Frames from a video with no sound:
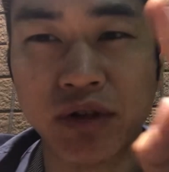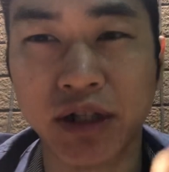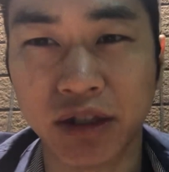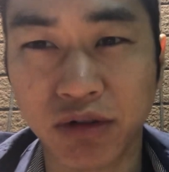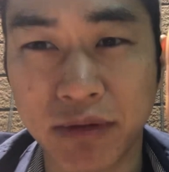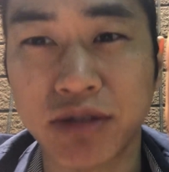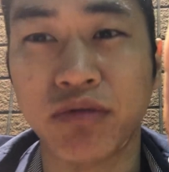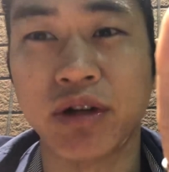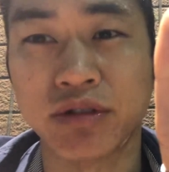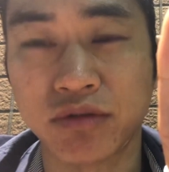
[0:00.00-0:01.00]
方をまず
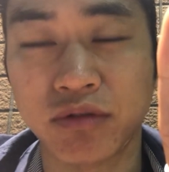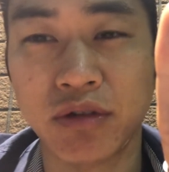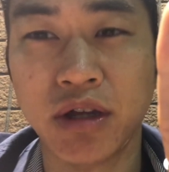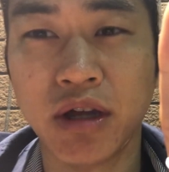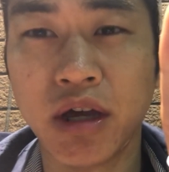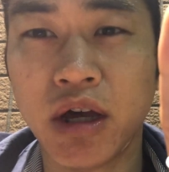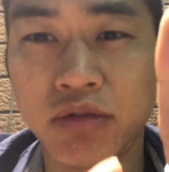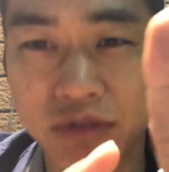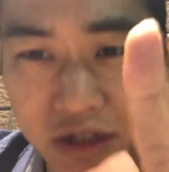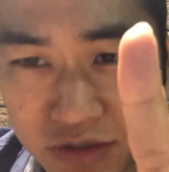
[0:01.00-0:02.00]
お話す
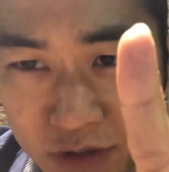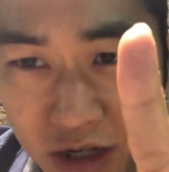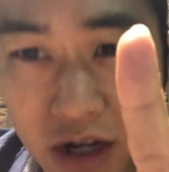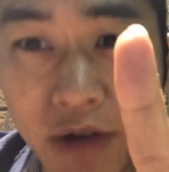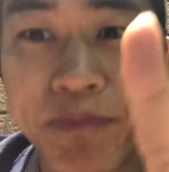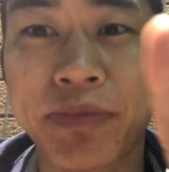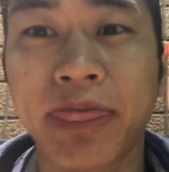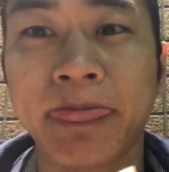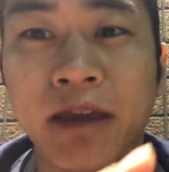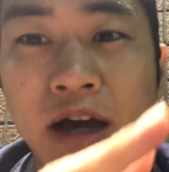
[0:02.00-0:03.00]
る2つ目が
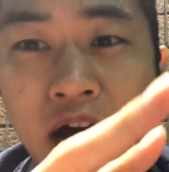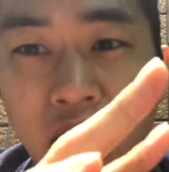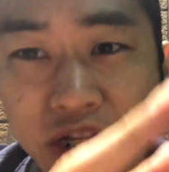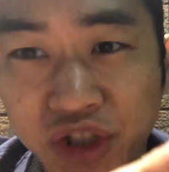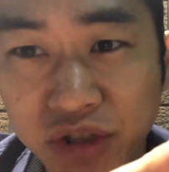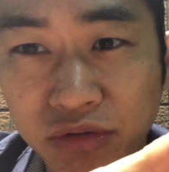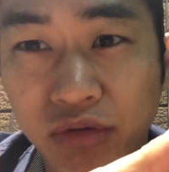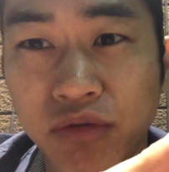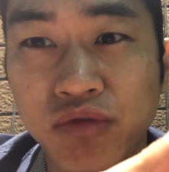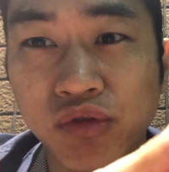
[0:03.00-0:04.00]
足
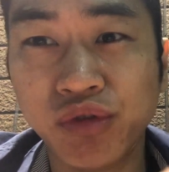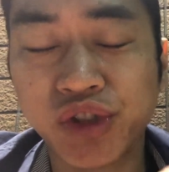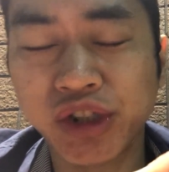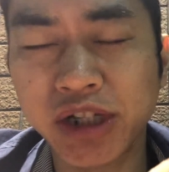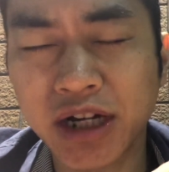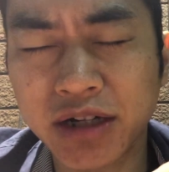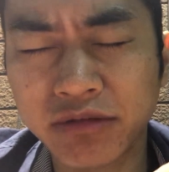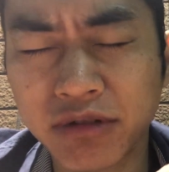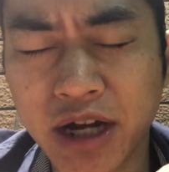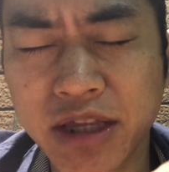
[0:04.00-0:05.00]
の内側
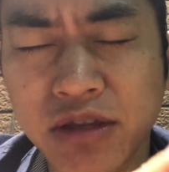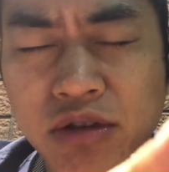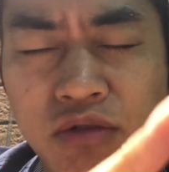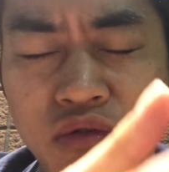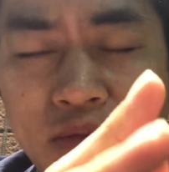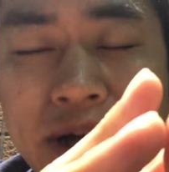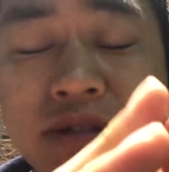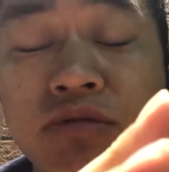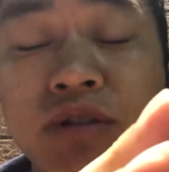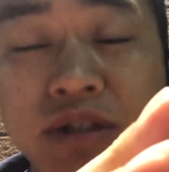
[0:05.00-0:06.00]
のラインを伸ば
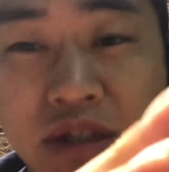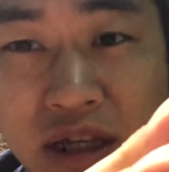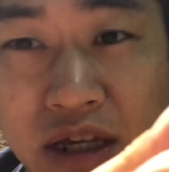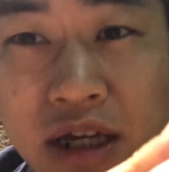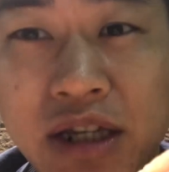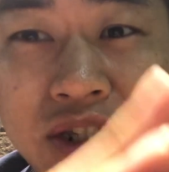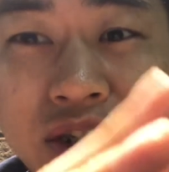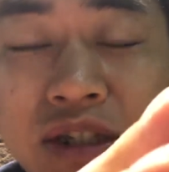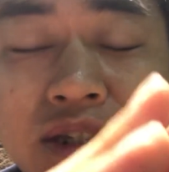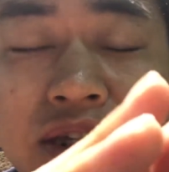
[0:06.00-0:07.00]
すとですね
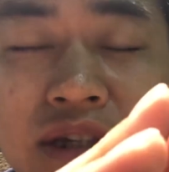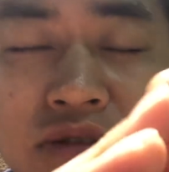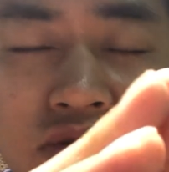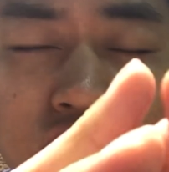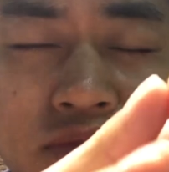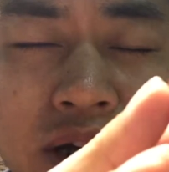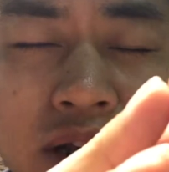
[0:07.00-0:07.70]
姿勢の伸び